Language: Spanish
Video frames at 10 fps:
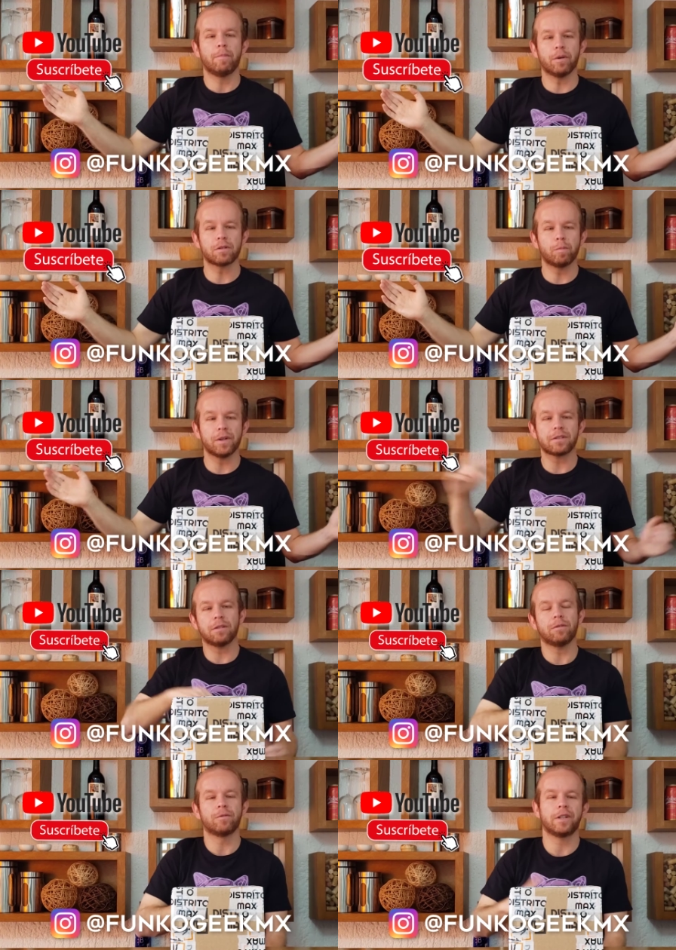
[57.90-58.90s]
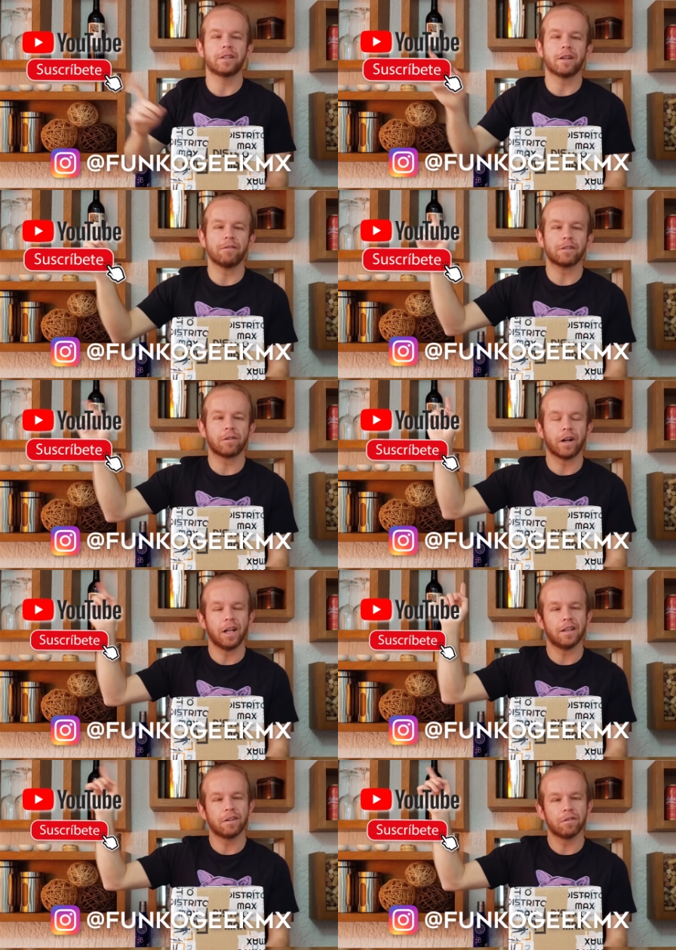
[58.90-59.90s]
Y por supuesto, unirte a nuestro
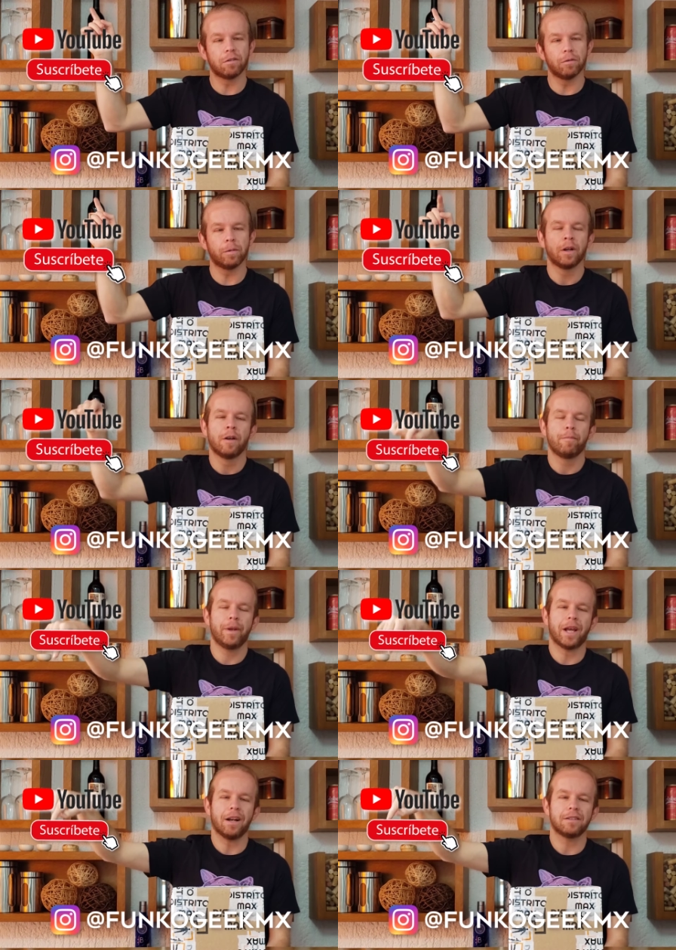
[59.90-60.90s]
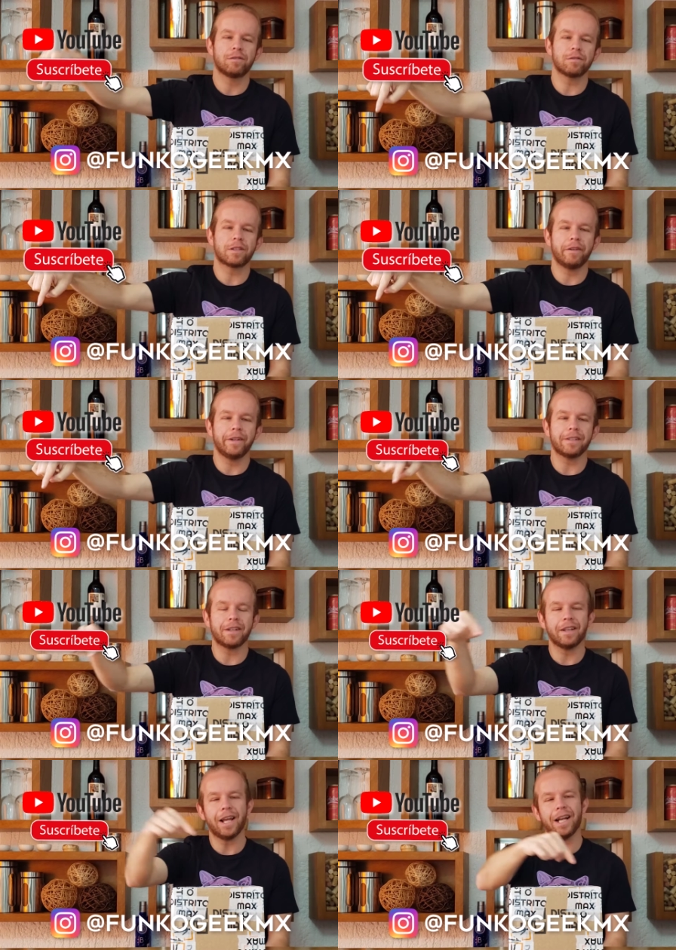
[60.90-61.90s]
canal de YouTube. Pícale en
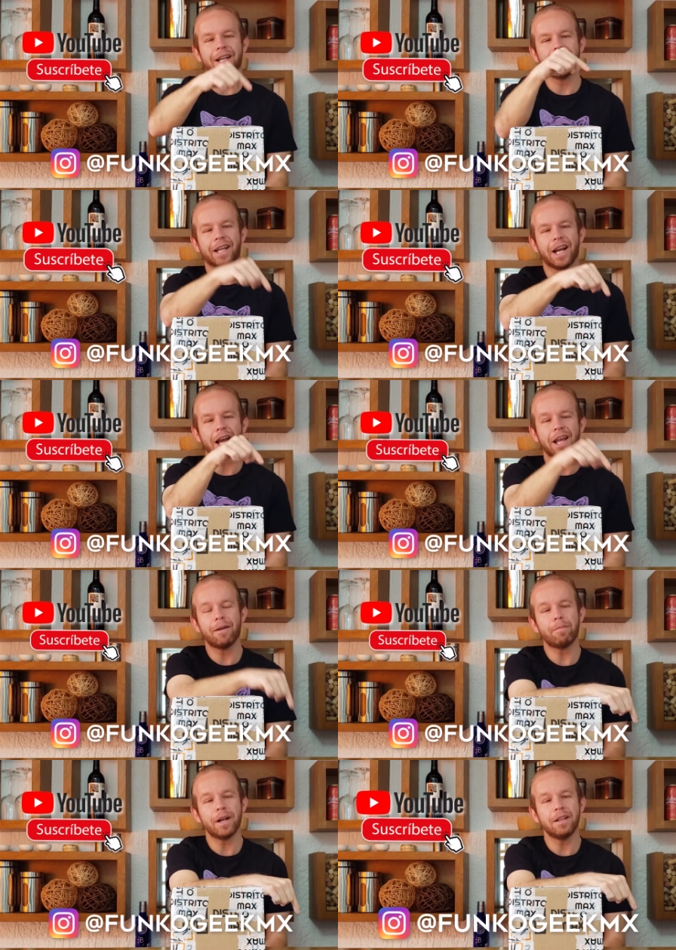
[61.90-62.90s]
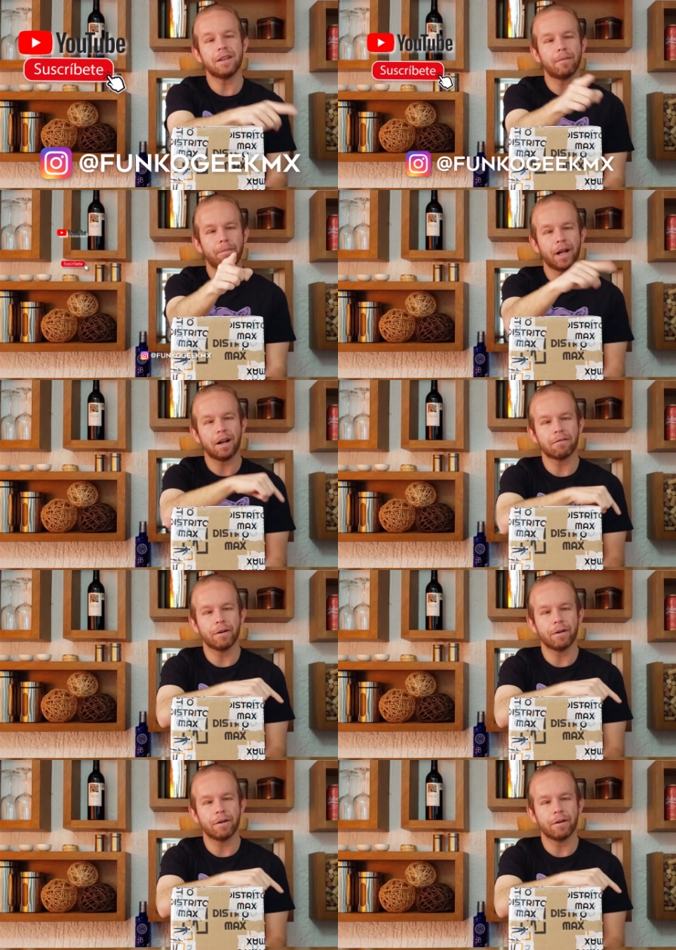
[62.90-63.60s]
suscribirse y dale click en la campanita para